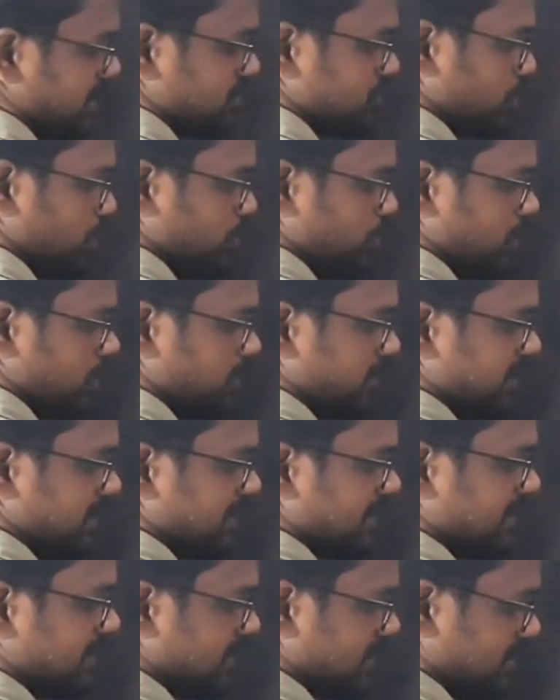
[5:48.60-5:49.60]
என்ன சொல்லுவோம்
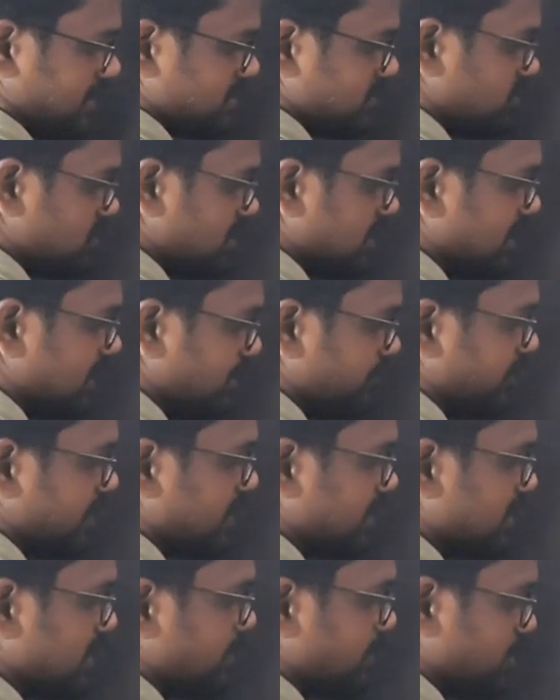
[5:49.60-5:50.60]
அப்படின்னு கேட்டிங்கன்னா
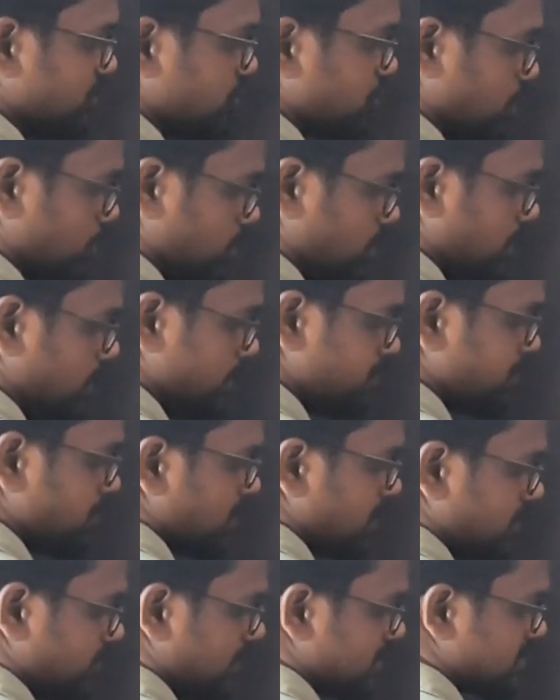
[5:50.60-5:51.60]
சிக்னிஃபிகண்ட் அப்படின்னு சொல்லுவோம்
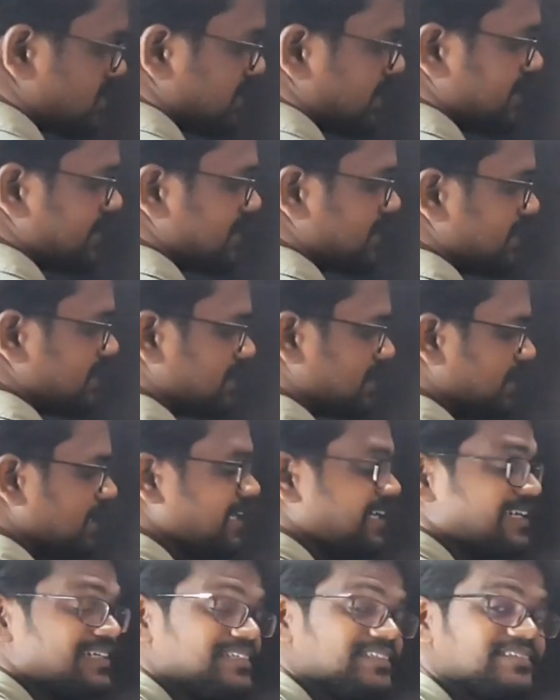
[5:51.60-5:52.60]
ஃபஸ்ட்டு ரெண்டு கலரு
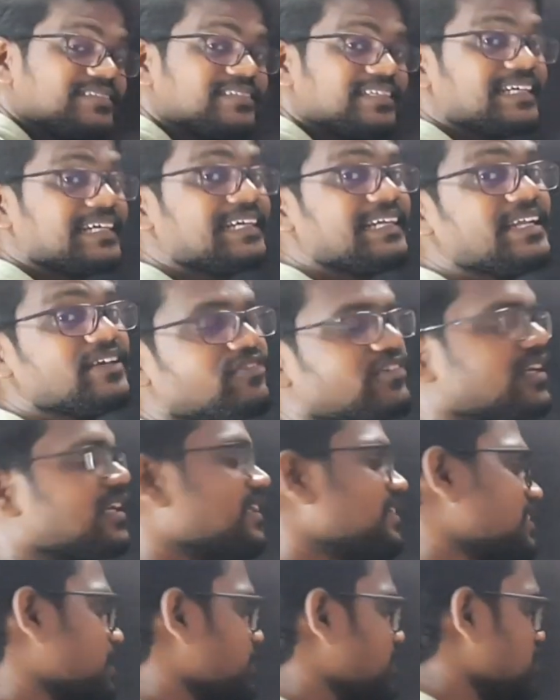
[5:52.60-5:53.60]

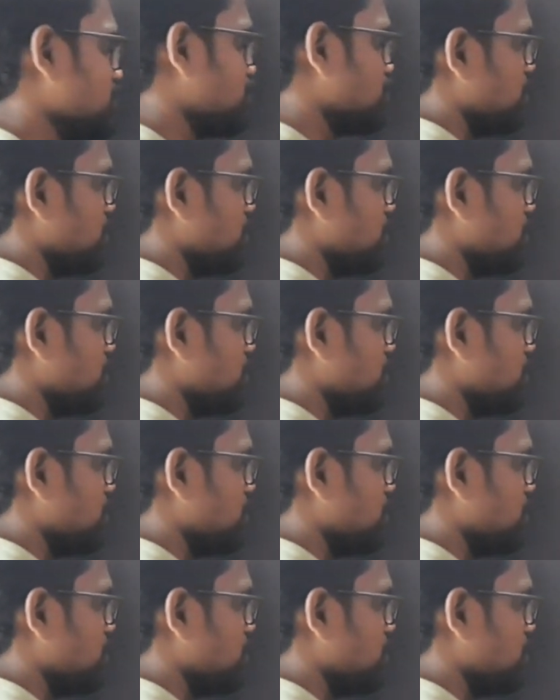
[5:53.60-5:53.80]
சிக்னிஃபிகண்ட் அப்படின்னு